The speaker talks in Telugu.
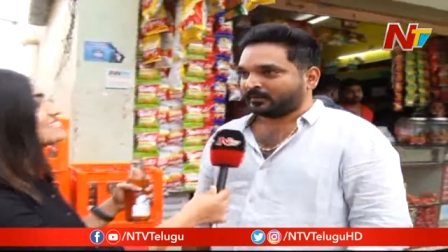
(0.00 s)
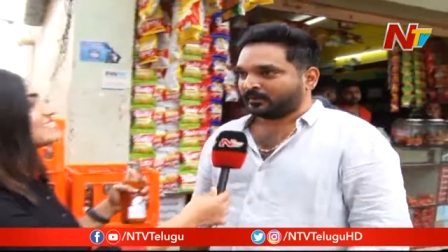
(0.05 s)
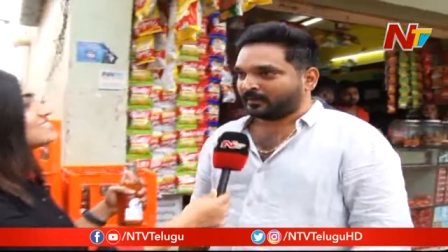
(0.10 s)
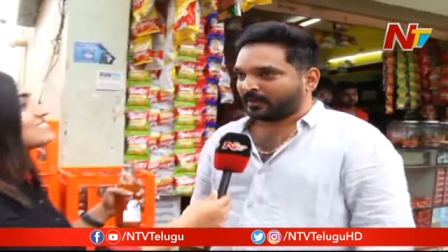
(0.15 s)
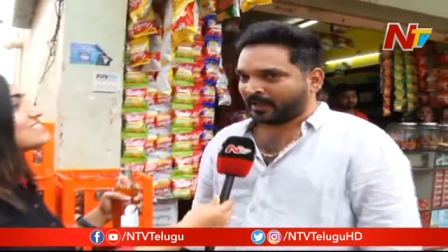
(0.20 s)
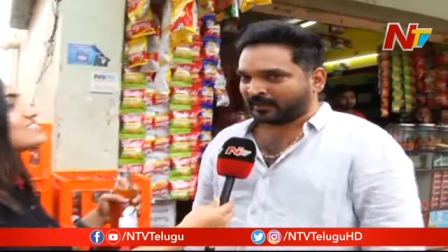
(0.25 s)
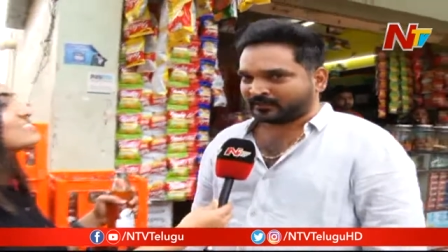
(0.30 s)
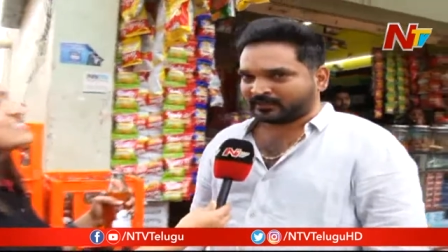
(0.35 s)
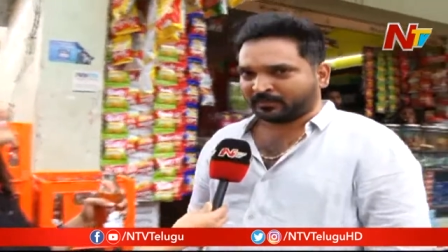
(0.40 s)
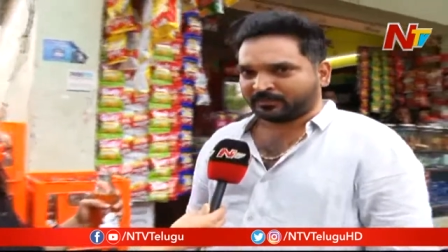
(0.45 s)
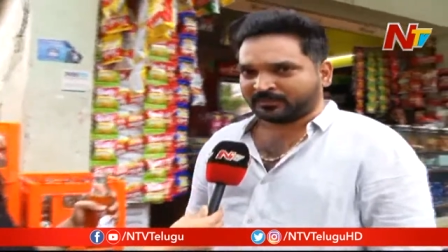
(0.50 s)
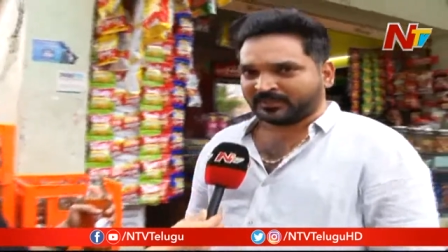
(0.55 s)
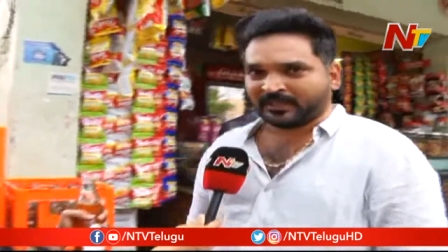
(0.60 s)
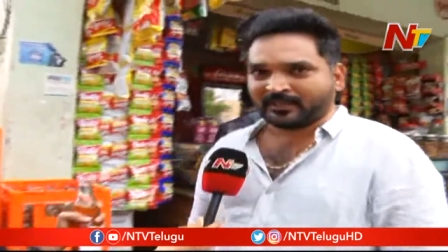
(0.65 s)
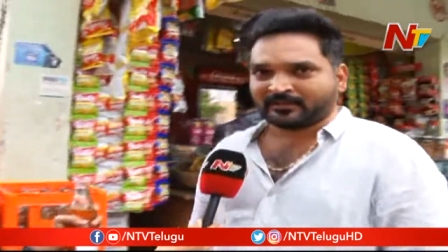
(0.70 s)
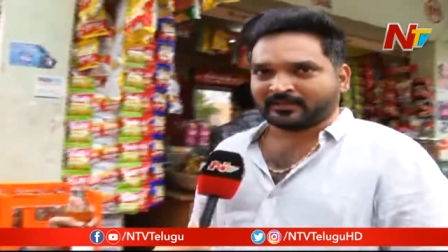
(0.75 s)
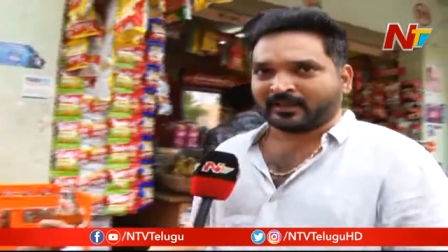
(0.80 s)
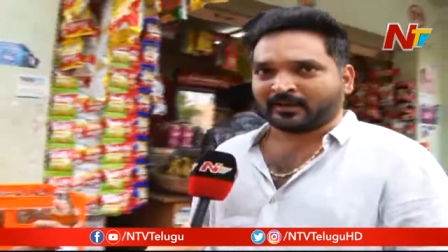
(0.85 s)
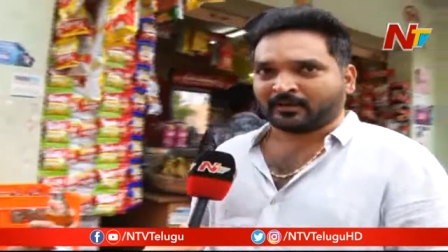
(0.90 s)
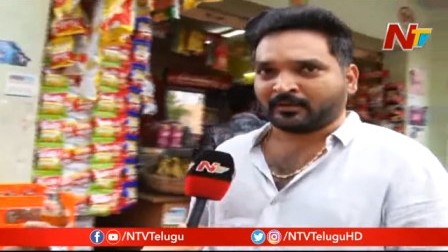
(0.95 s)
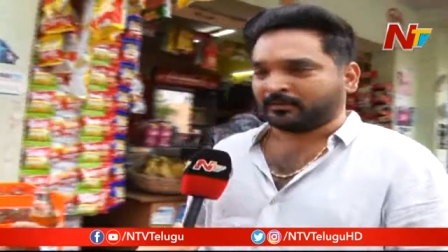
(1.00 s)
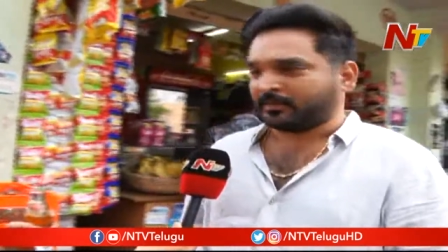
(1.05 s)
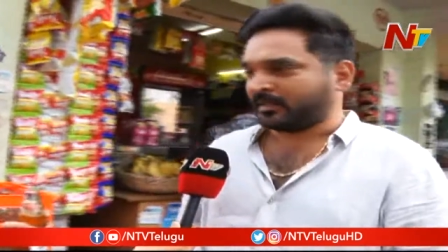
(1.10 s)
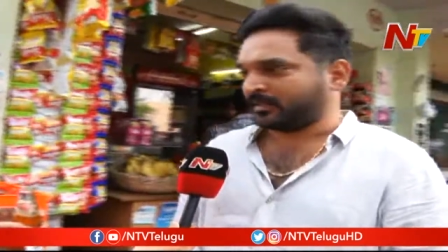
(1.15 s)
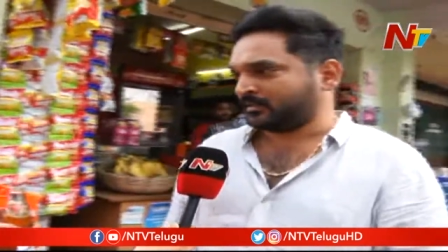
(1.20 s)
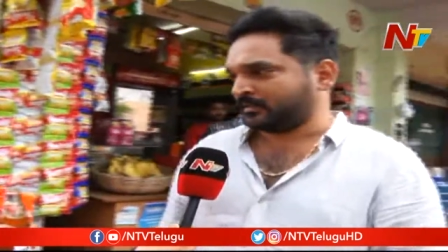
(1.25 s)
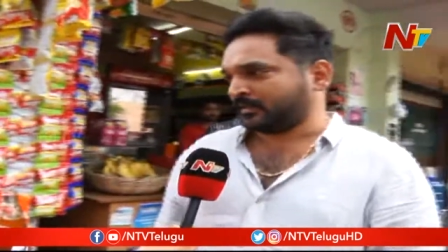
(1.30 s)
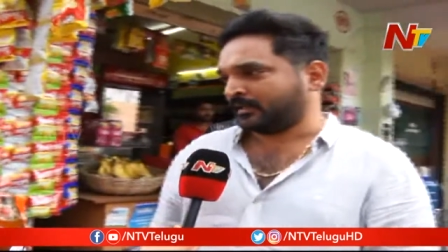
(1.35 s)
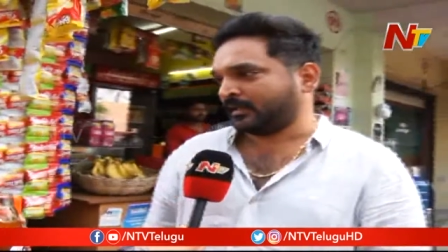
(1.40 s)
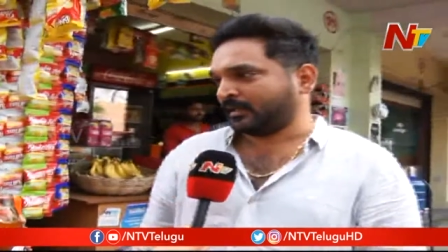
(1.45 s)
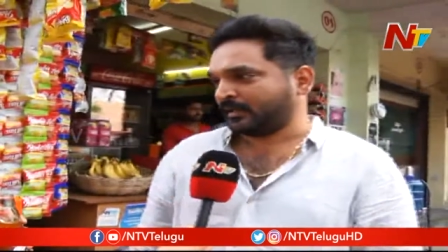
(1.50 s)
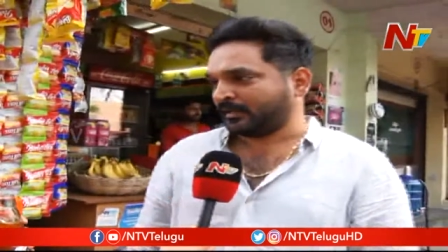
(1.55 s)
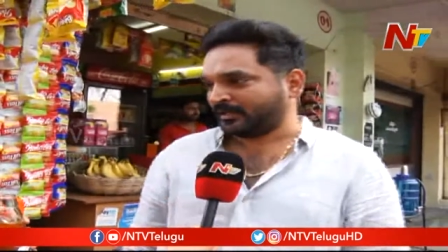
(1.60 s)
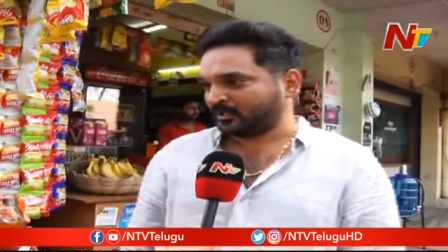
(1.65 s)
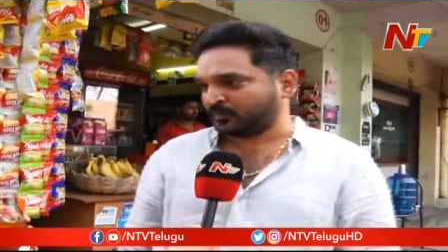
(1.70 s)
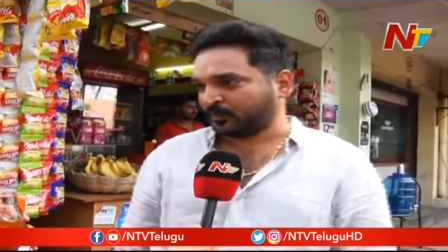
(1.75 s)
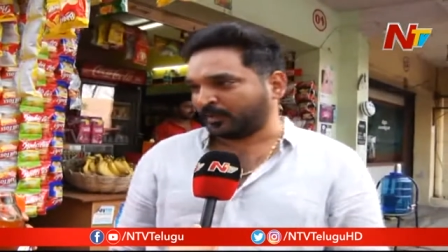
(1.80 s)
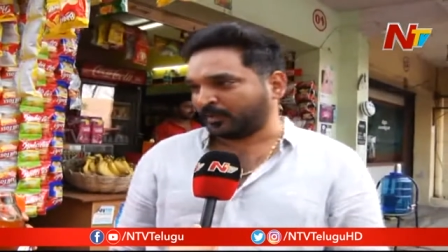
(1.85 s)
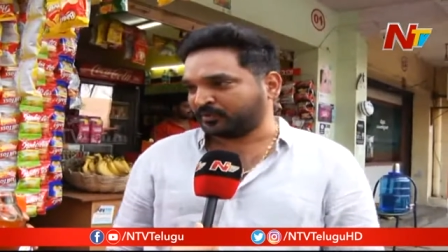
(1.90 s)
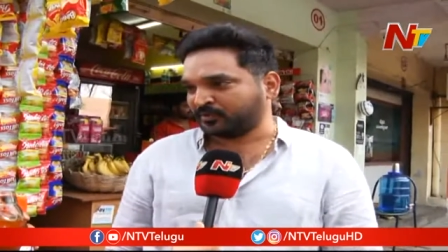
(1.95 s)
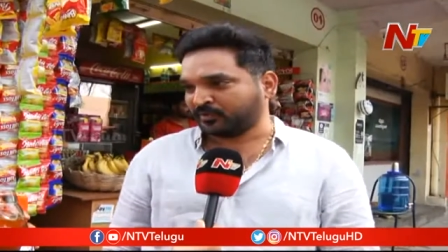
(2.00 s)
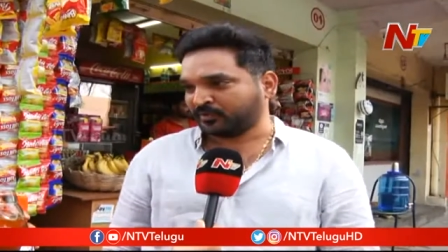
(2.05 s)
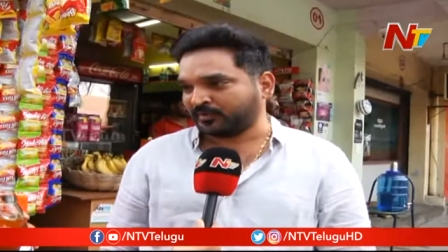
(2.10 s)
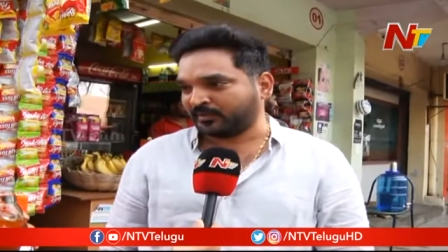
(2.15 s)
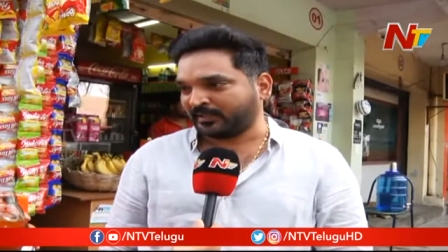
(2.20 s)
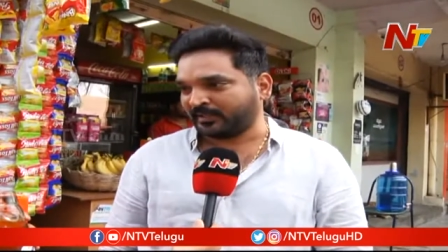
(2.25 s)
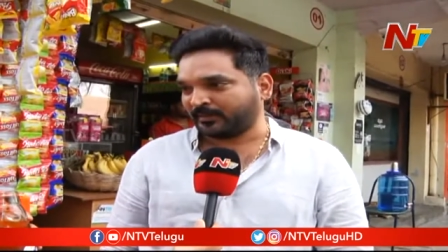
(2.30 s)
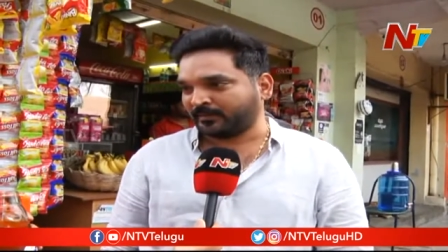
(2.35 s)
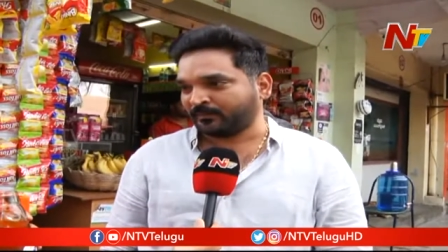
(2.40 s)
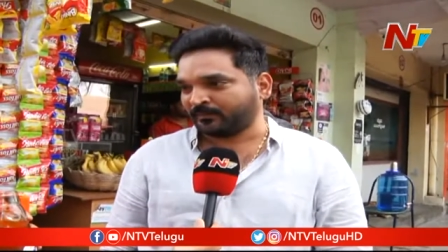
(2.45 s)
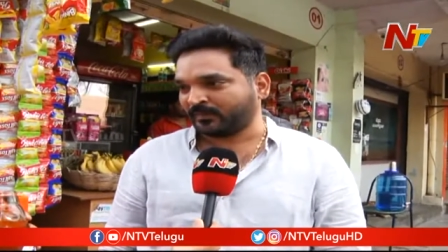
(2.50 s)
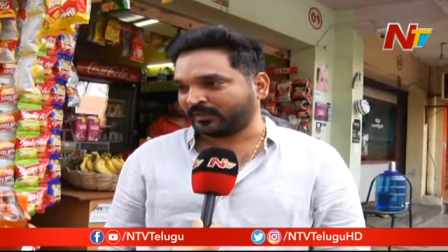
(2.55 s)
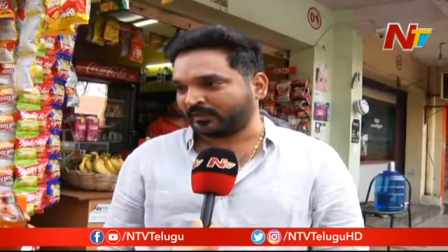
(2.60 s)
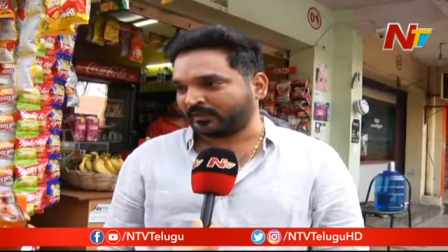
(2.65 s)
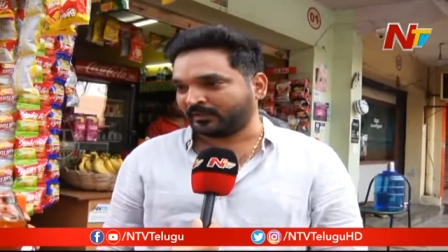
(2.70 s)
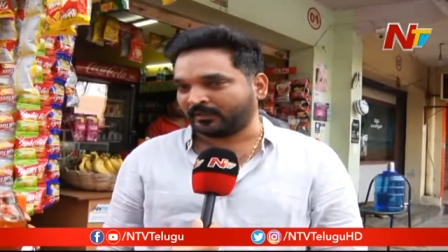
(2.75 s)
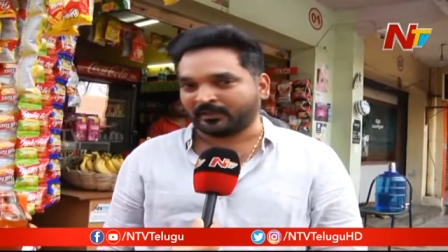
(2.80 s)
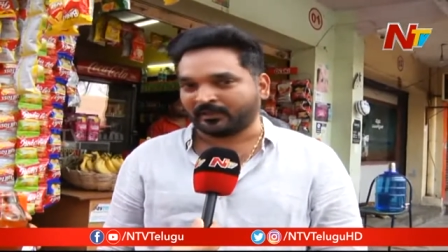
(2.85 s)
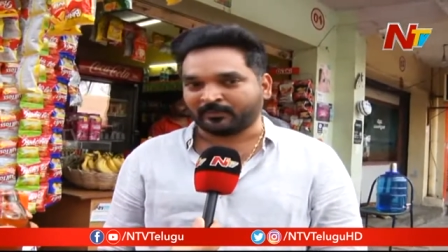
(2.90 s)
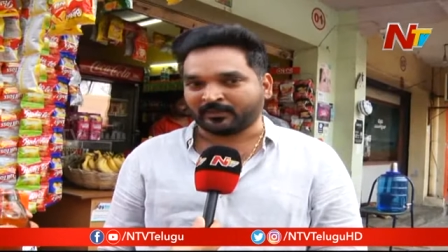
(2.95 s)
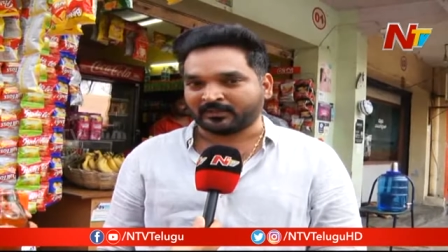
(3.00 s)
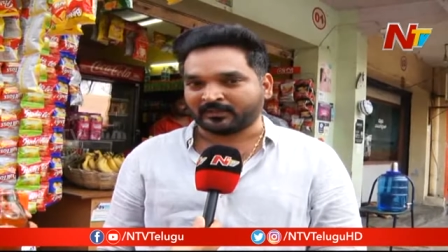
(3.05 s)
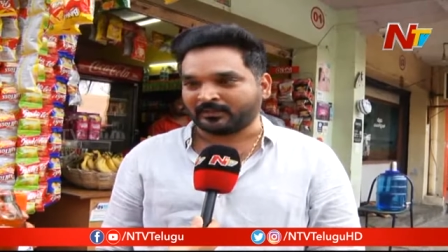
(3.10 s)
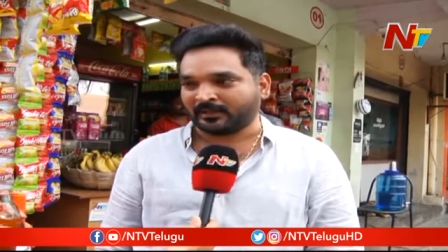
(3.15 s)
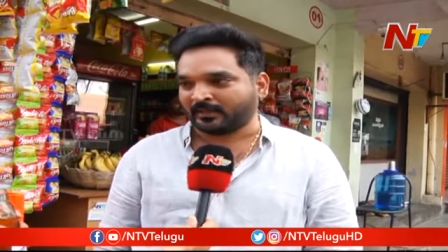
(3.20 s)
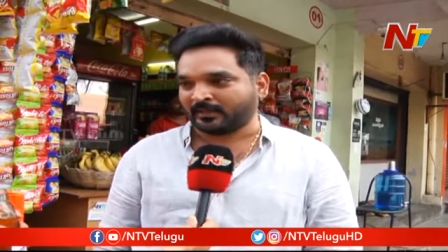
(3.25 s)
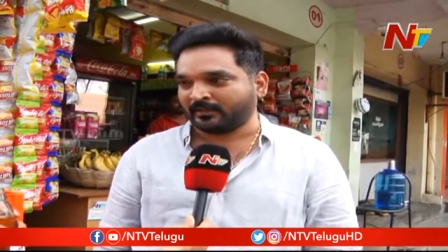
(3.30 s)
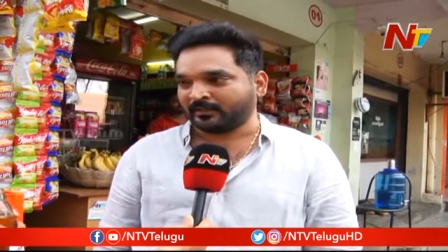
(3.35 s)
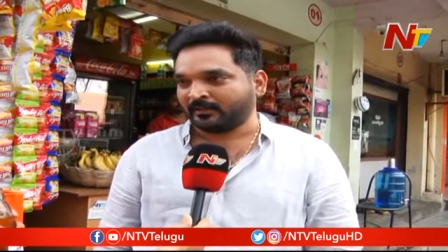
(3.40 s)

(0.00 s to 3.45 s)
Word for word: యాక్సెప్ట్ చేశారు మంచి రెస్పాన్స్ ఉంది ఈ మధ్య